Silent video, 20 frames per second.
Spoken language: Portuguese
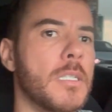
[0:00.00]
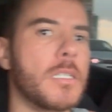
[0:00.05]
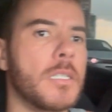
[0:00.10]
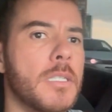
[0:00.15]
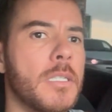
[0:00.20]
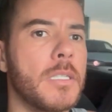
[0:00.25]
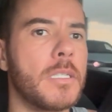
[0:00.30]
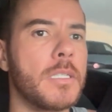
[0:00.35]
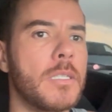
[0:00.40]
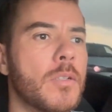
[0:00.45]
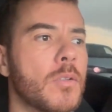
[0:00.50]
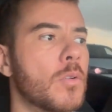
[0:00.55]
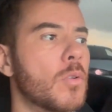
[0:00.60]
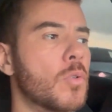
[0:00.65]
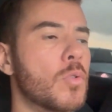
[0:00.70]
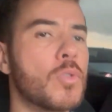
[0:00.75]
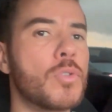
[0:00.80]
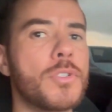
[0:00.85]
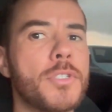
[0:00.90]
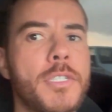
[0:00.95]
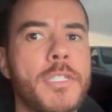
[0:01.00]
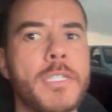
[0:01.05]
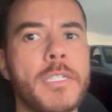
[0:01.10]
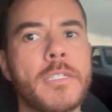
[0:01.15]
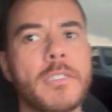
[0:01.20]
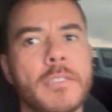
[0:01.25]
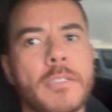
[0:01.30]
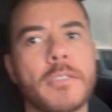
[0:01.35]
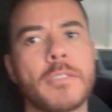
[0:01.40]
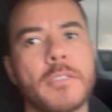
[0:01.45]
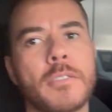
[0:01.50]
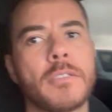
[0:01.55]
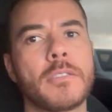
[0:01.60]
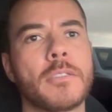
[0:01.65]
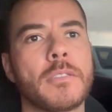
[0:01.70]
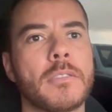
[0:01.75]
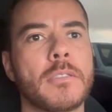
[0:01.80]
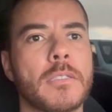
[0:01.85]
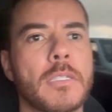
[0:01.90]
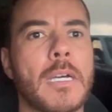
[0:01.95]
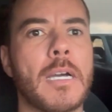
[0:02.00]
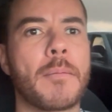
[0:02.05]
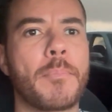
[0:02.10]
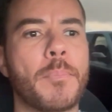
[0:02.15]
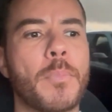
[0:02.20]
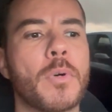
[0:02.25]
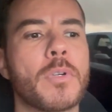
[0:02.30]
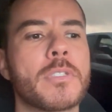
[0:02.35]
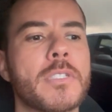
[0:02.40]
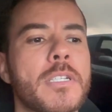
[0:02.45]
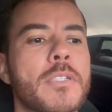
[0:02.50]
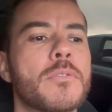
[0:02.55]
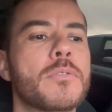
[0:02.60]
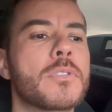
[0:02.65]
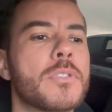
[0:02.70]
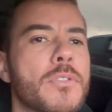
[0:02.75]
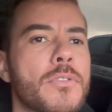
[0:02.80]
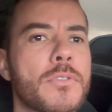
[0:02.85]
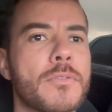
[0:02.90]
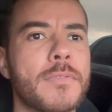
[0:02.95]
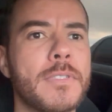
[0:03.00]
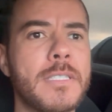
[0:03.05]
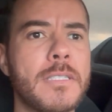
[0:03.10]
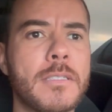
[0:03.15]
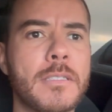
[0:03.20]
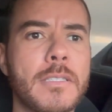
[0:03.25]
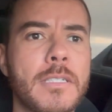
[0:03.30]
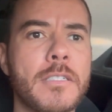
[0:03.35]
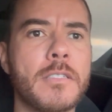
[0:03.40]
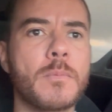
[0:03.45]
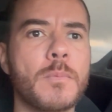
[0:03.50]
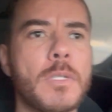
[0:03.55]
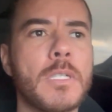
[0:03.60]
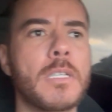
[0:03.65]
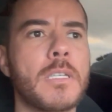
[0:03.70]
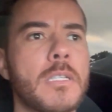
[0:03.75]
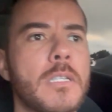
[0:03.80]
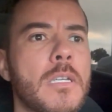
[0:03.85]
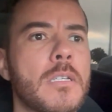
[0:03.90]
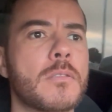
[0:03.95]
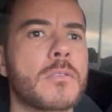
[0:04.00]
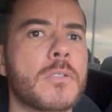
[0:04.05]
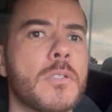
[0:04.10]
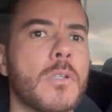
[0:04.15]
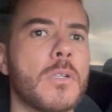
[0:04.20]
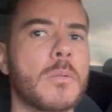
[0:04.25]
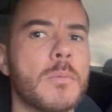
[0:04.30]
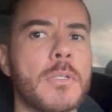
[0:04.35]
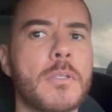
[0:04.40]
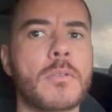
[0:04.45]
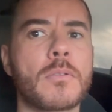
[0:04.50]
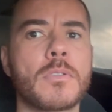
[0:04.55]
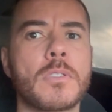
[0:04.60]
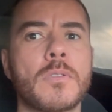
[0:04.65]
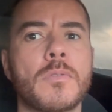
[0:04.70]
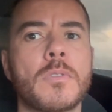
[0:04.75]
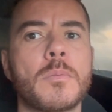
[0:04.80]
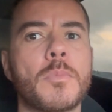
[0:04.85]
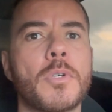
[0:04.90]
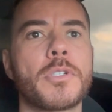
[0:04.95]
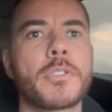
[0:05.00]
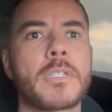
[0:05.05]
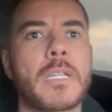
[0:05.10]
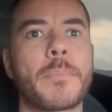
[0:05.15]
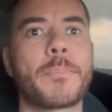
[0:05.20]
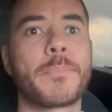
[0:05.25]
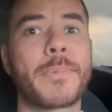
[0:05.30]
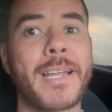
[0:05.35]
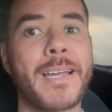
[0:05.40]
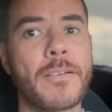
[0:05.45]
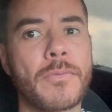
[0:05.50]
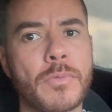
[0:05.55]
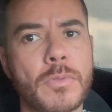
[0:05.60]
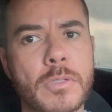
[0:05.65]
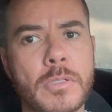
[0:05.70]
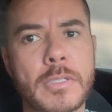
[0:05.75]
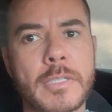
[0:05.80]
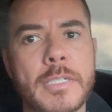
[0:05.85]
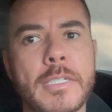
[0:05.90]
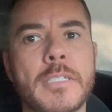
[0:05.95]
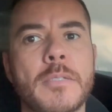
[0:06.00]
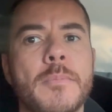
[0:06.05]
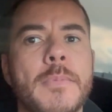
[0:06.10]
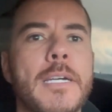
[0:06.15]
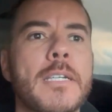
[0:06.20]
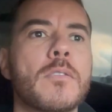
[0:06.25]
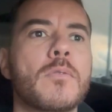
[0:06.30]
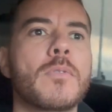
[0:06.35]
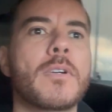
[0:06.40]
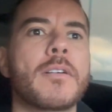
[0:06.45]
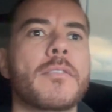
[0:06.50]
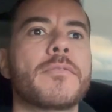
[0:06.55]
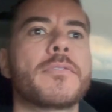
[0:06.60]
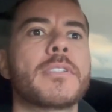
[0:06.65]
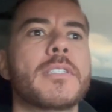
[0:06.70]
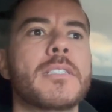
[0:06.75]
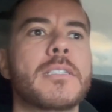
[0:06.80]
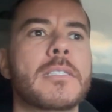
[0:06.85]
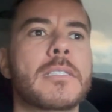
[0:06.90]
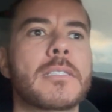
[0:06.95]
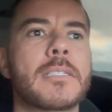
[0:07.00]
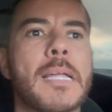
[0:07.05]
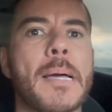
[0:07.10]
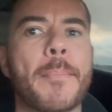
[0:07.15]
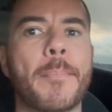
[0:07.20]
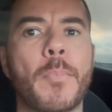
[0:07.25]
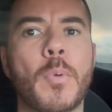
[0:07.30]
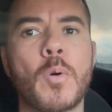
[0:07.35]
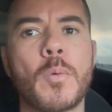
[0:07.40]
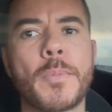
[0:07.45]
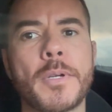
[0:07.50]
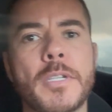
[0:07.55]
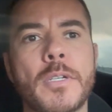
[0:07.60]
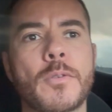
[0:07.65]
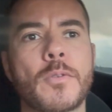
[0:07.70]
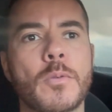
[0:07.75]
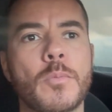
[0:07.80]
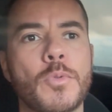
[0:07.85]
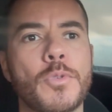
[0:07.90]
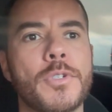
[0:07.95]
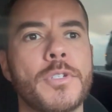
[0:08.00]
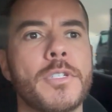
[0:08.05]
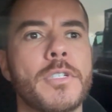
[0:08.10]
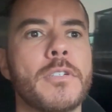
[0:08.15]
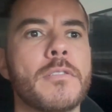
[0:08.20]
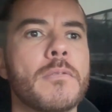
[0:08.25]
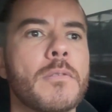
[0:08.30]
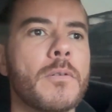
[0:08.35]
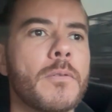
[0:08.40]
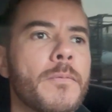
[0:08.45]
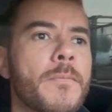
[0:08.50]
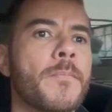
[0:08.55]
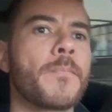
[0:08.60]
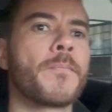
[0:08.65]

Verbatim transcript: E hoje, após aí os seus 26.500 quilômetros, eu vou mostrar para vocês mais uma vez na bomba de combustível